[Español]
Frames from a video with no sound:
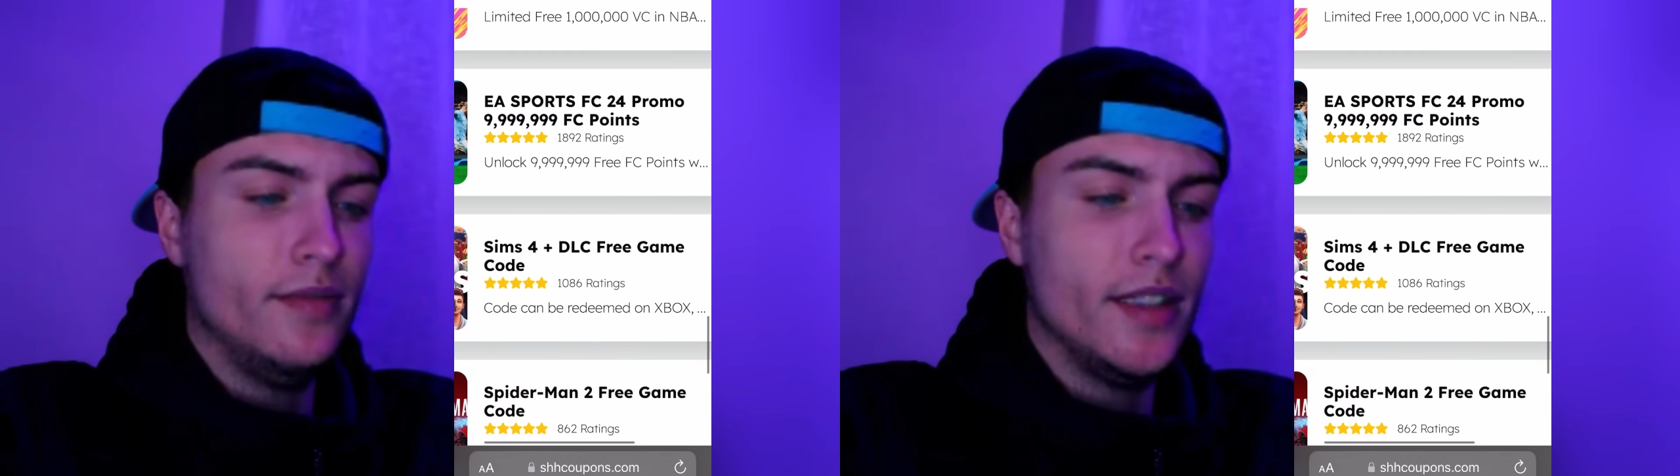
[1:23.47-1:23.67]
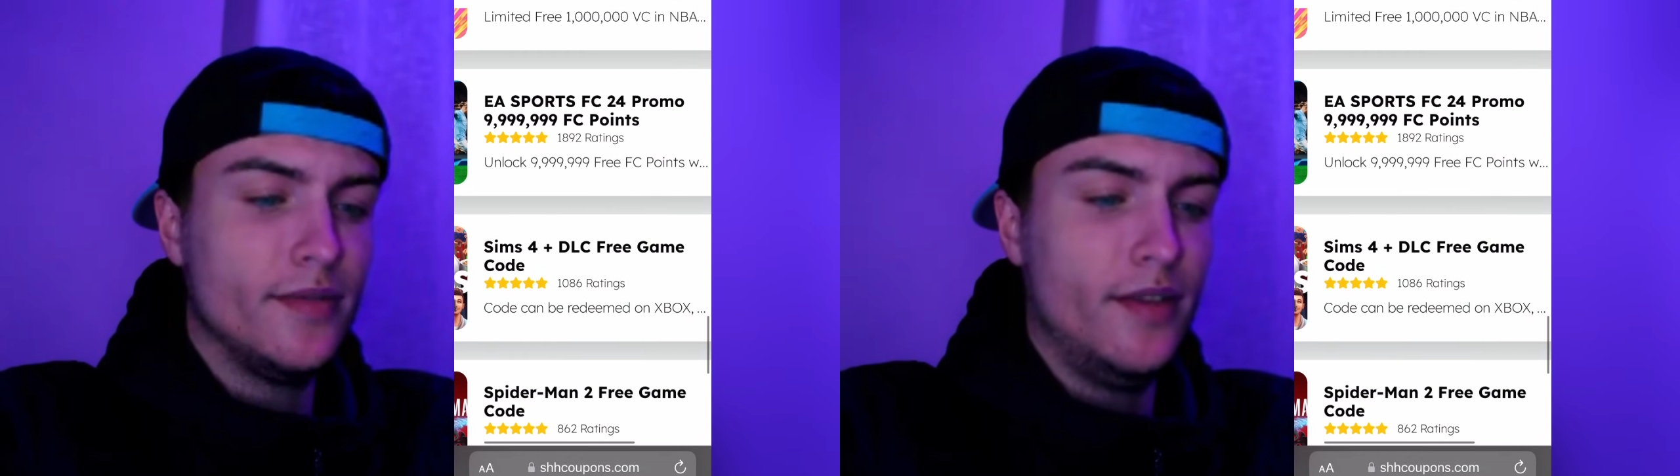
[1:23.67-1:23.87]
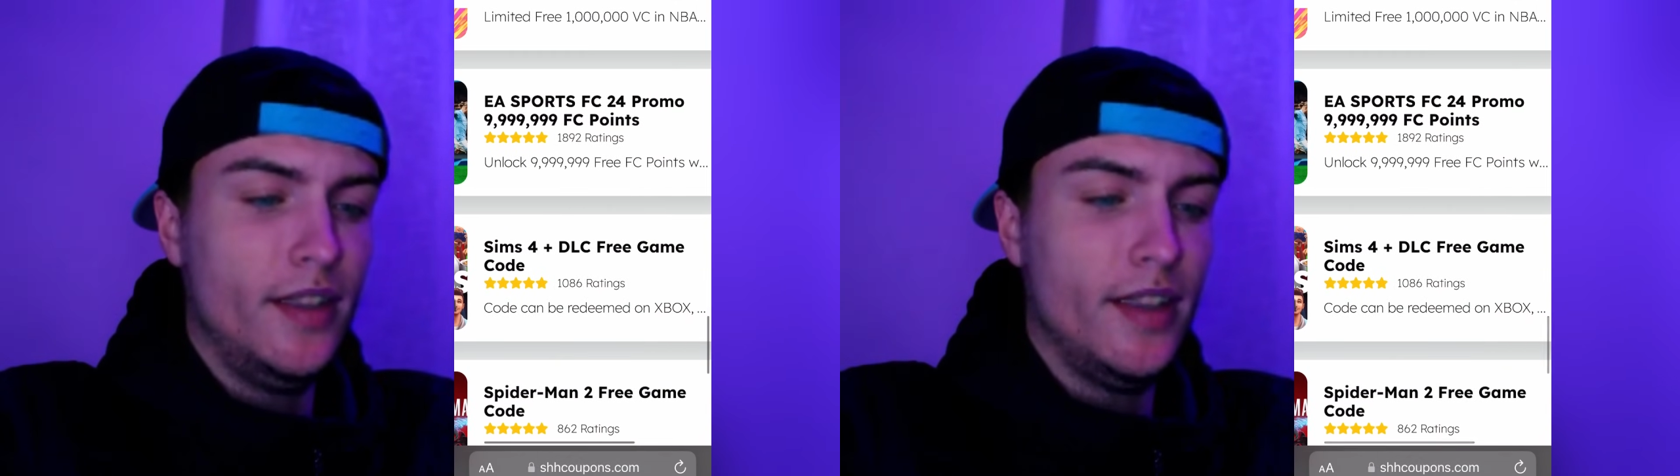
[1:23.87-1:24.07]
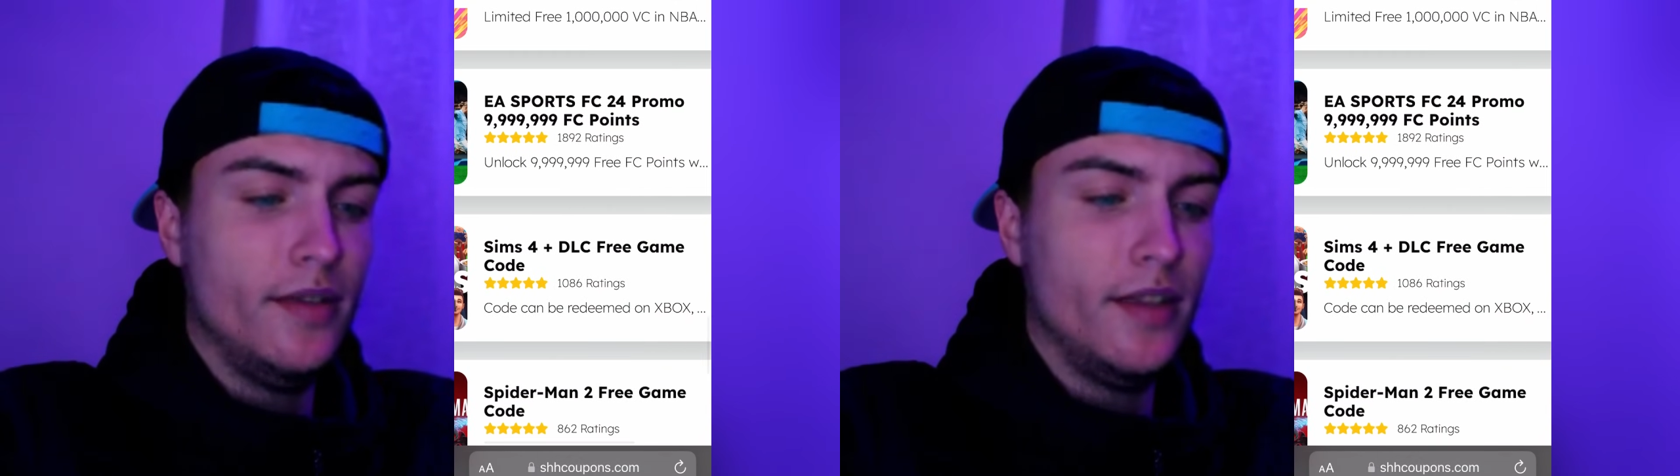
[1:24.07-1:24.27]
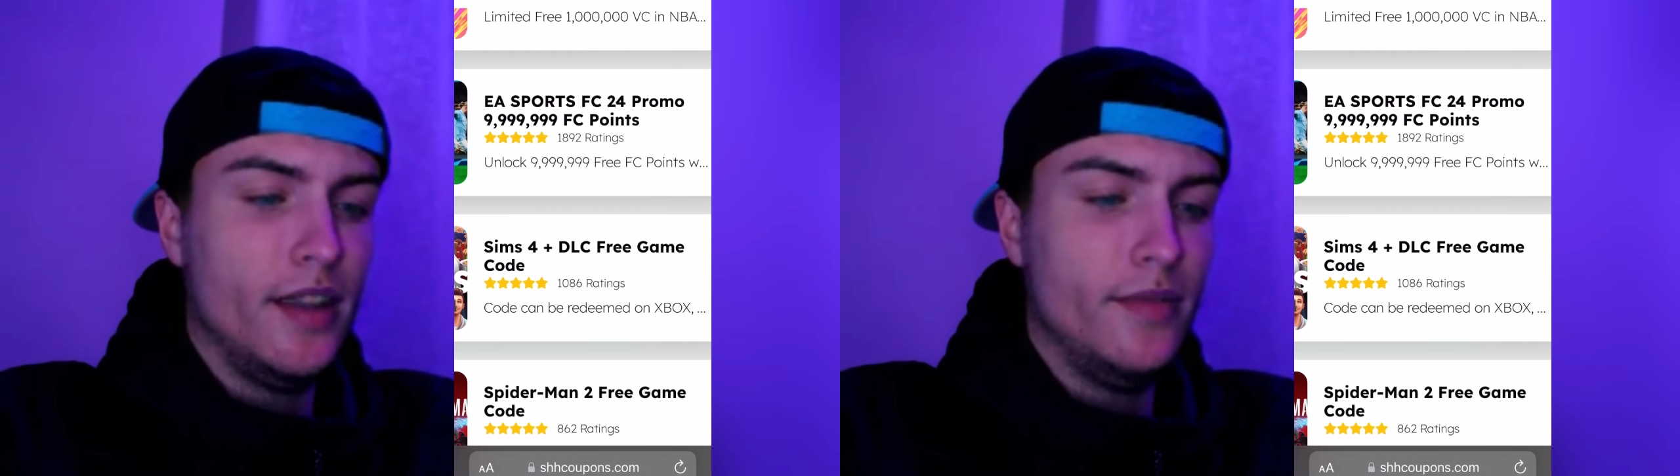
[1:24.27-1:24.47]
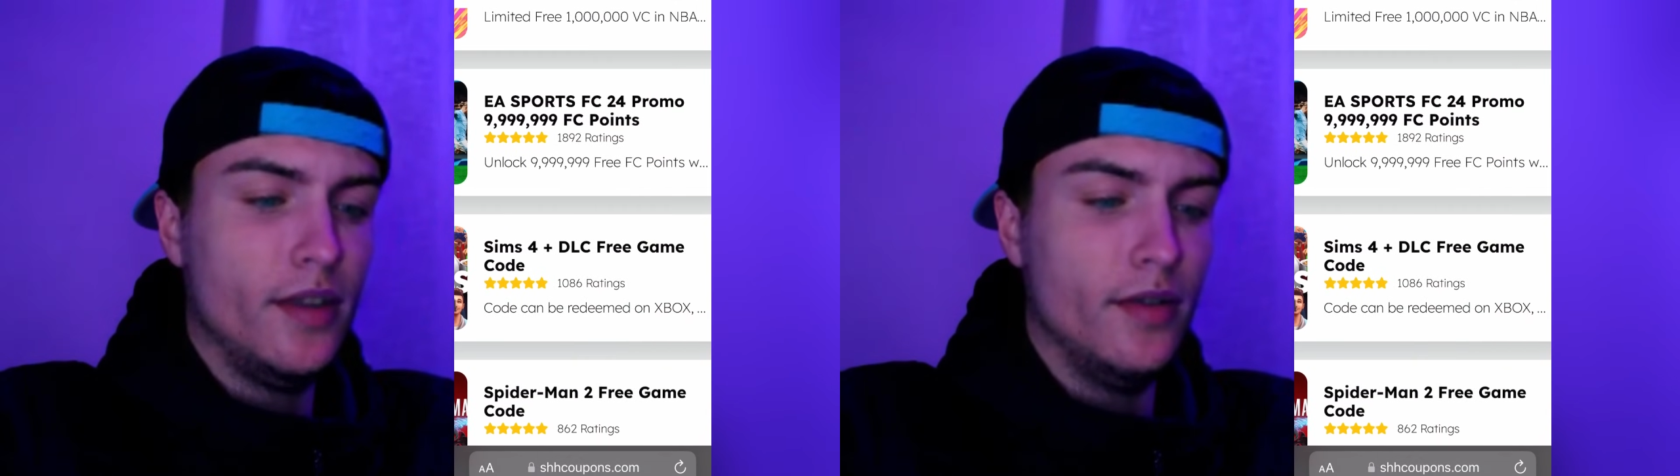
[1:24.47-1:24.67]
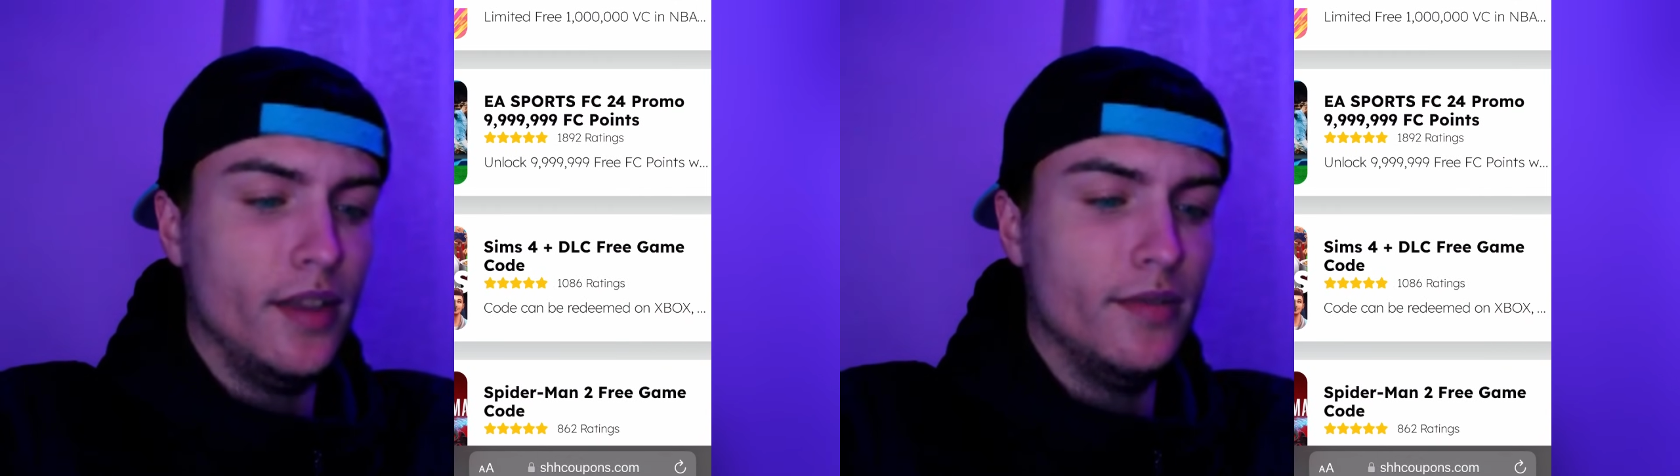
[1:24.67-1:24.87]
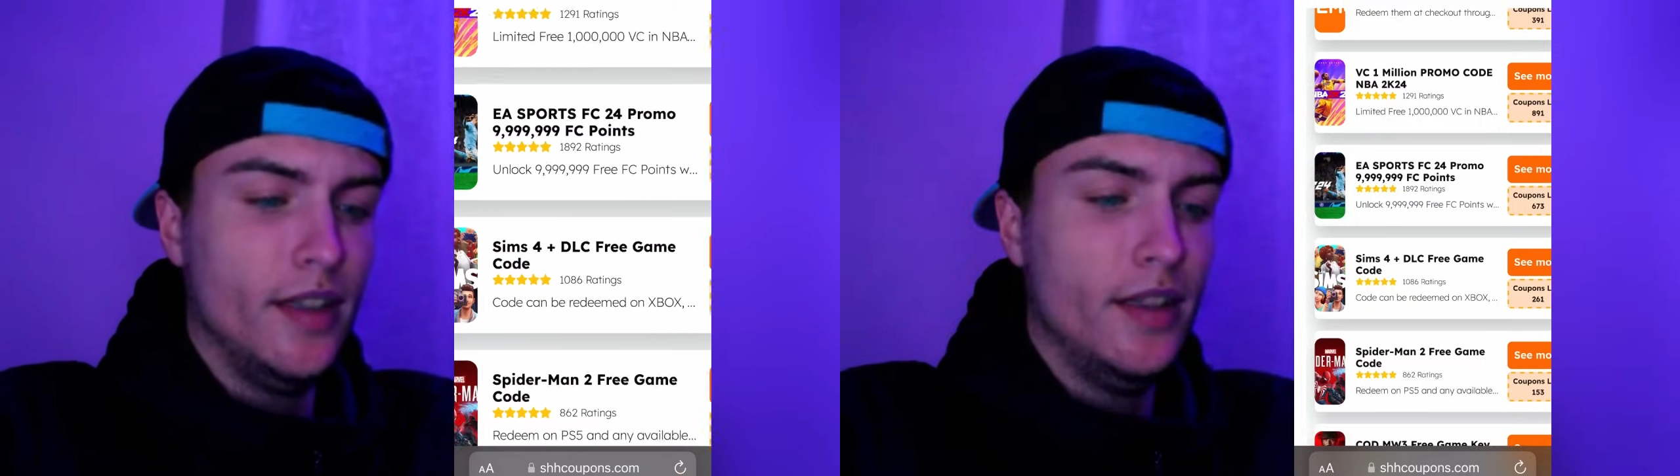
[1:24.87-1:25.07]
más Free Game
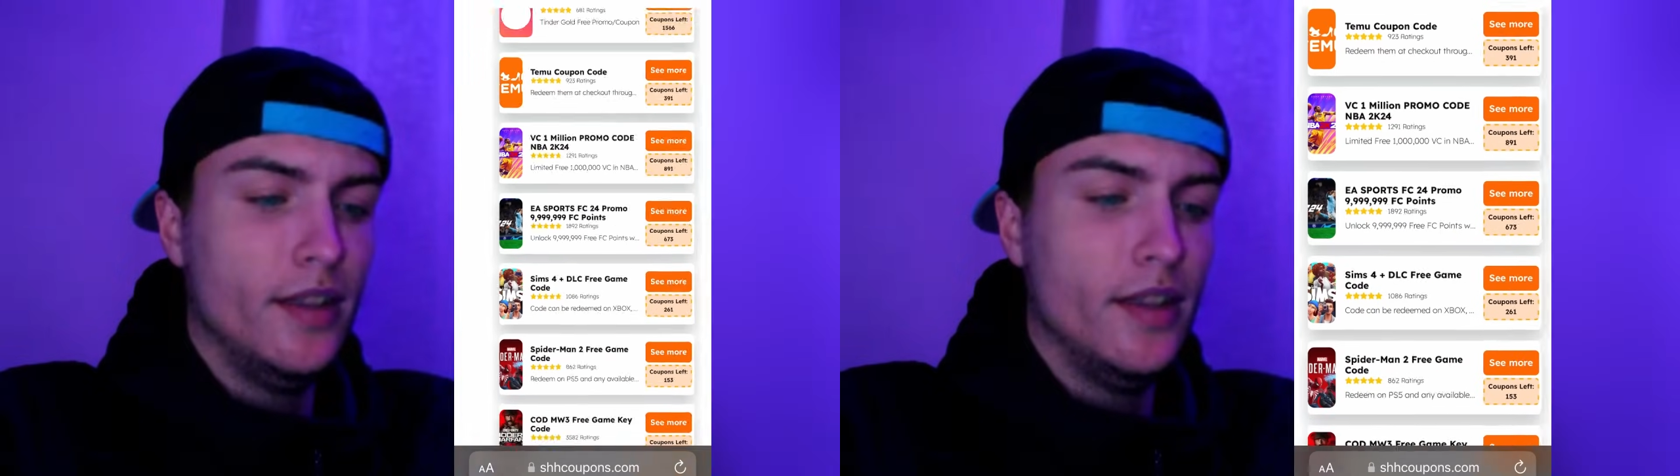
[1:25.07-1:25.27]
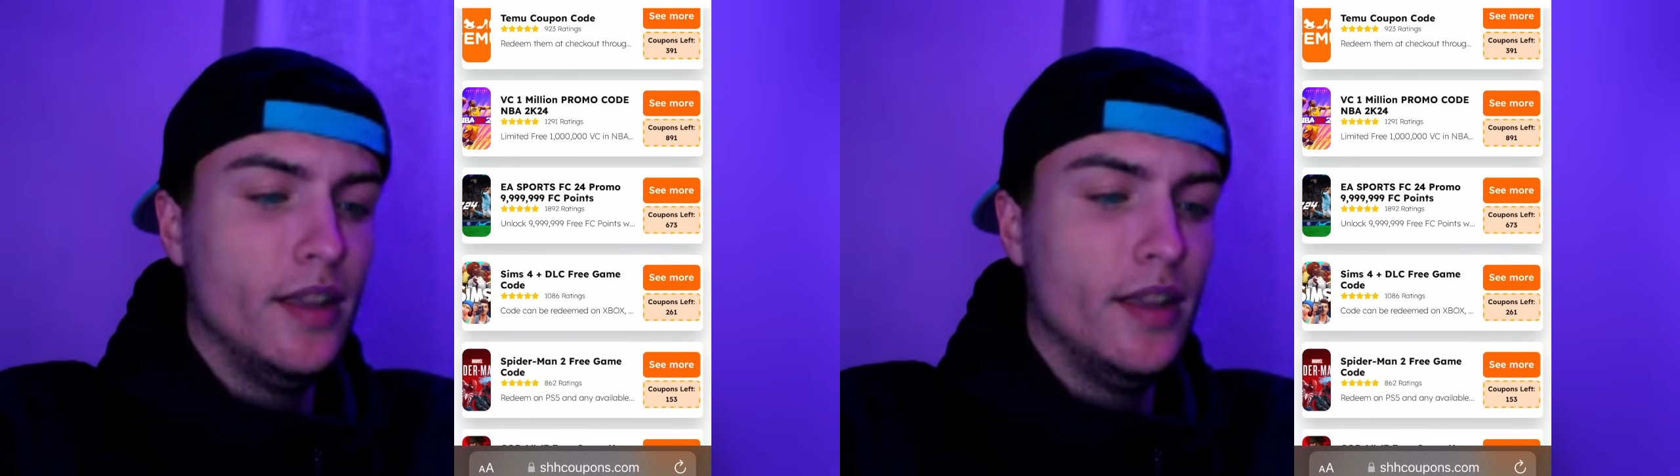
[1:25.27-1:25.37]
Code, ¿vale?